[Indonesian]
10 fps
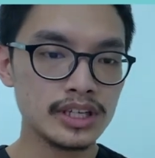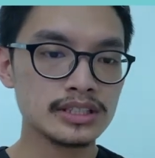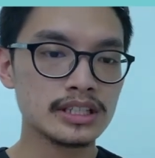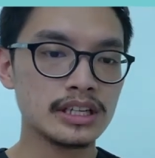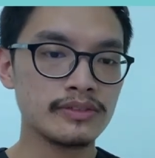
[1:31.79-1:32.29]
yang
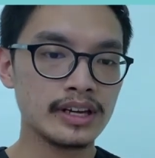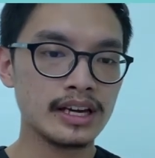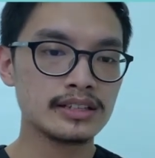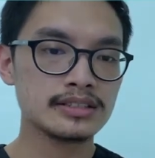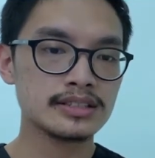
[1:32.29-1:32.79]

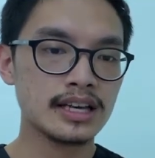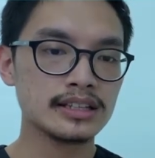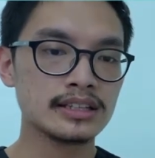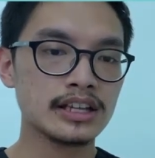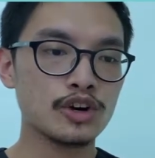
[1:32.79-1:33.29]
signifikan saat
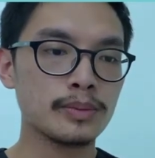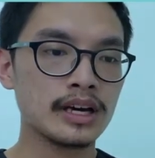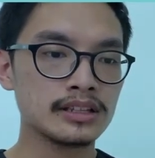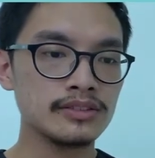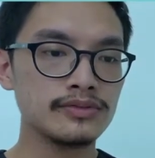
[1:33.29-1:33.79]

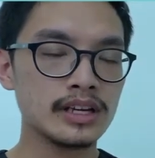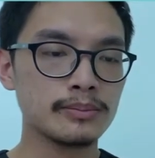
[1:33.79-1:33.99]
intraoperatif dan